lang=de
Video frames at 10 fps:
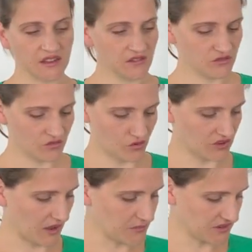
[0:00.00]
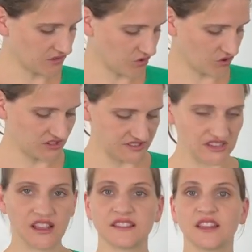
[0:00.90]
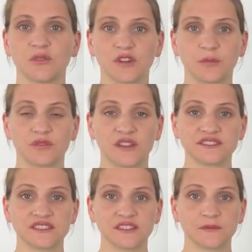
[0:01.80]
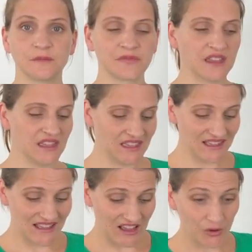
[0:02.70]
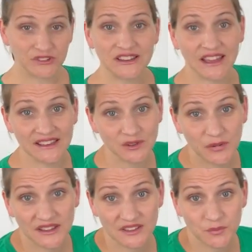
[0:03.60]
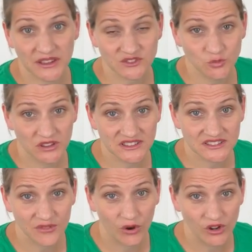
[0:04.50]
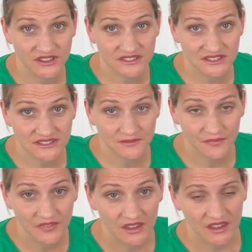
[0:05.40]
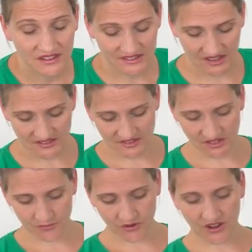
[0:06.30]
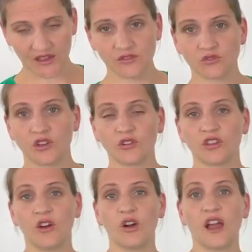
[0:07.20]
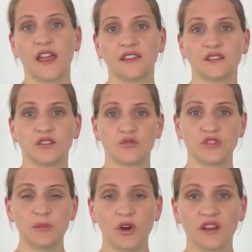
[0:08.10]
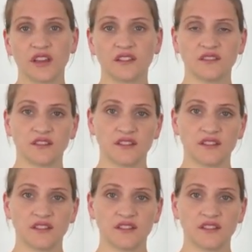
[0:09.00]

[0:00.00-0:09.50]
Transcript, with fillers: an und damit könnt ihr das hier ganz einfach befestigen. Auf die gleiche Basis passt übrigens der Folgesitz. Das heißt, es gibt von Avionaut auch einen Reboarder,